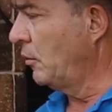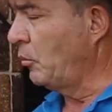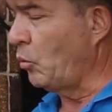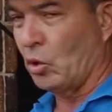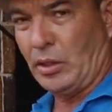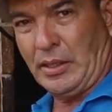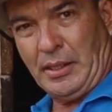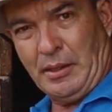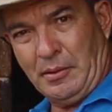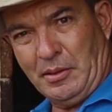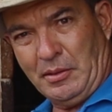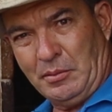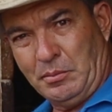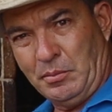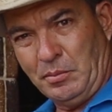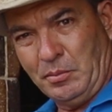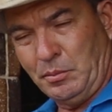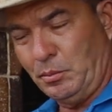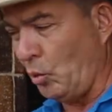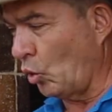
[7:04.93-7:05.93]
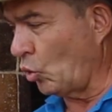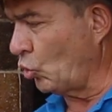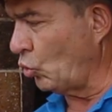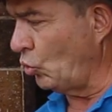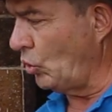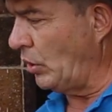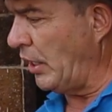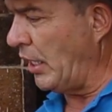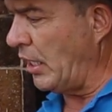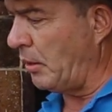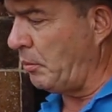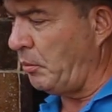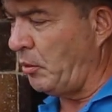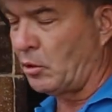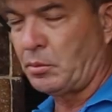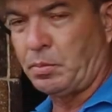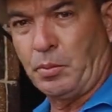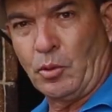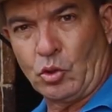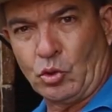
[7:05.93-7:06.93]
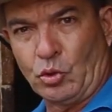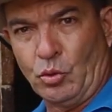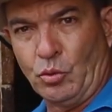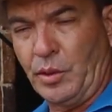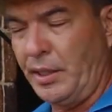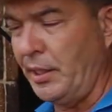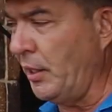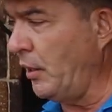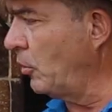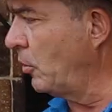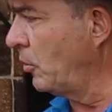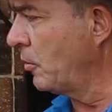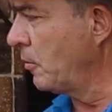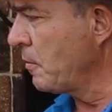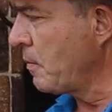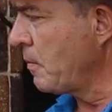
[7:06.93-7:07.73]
porque por sus nervios, por su brío,